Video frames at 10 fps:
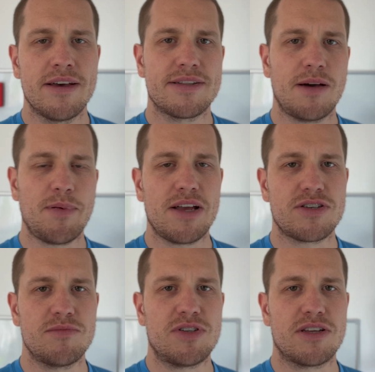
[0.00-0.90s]

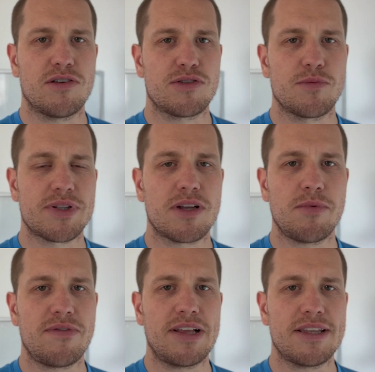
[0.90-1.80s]
Zapraszam Cię do
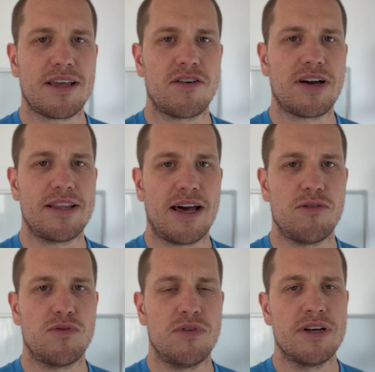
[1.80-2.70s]
subskrybowania tego
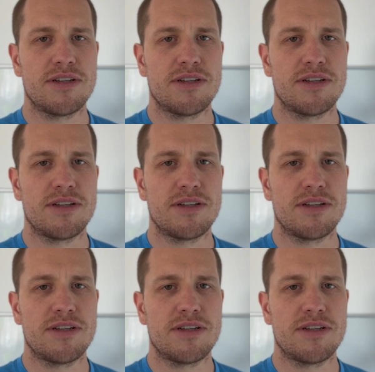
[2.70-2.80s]
kanału,